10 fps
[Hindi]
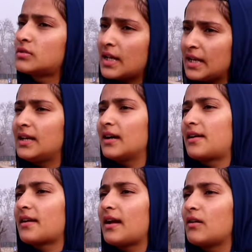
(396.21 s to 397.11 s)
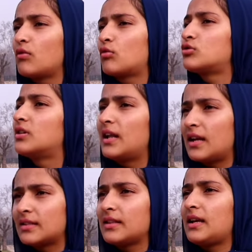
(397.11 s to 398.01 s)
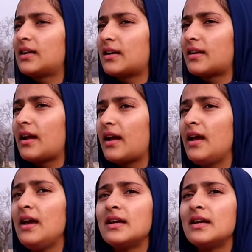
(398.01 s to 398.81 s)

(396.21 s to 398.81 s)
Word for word: सही कर रहे हैं वो कुछ गलत नहीं कर रहा है